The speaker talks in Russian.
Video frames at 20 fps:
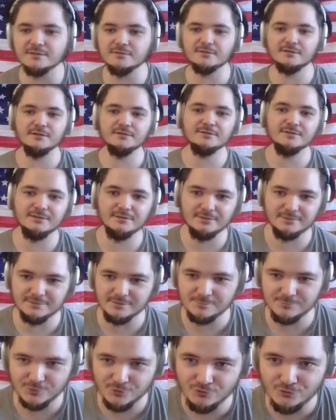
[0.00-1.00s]
когда
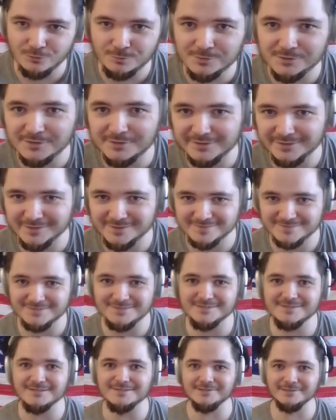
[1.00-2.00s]
там еще был ирландский
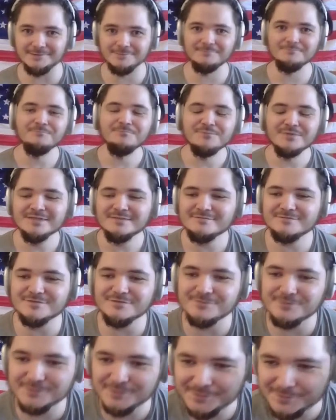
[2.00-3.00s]
гейлик в
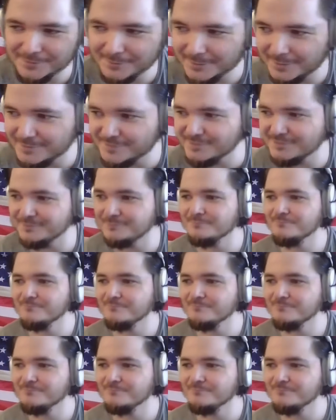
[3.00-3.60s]
Северной Ирландии,